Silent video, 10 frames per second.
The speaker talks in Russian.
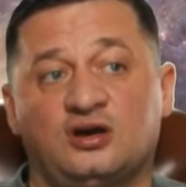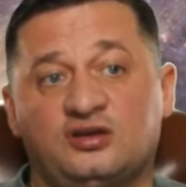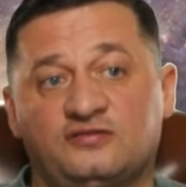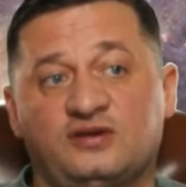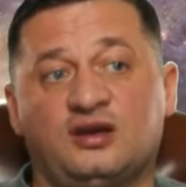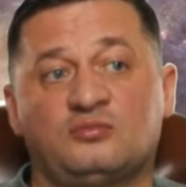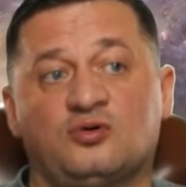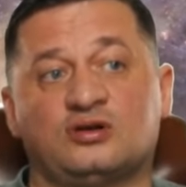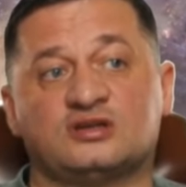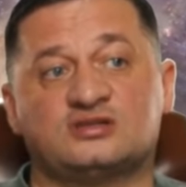Евреи
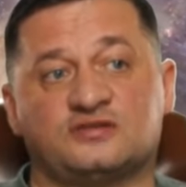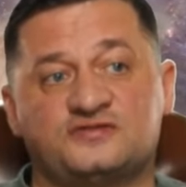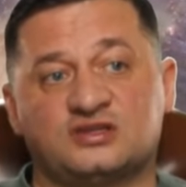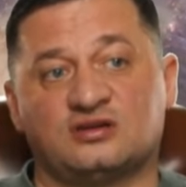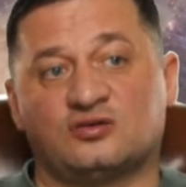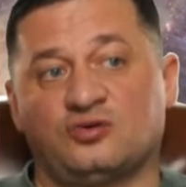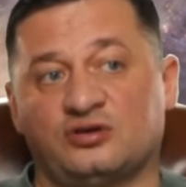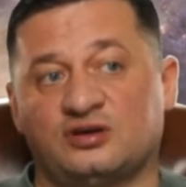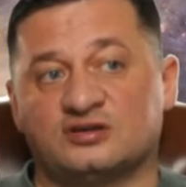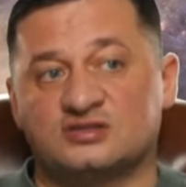молятся в
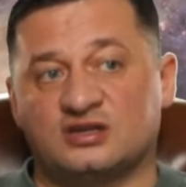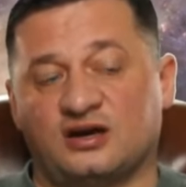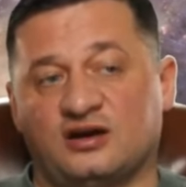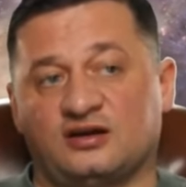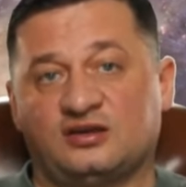синагоге за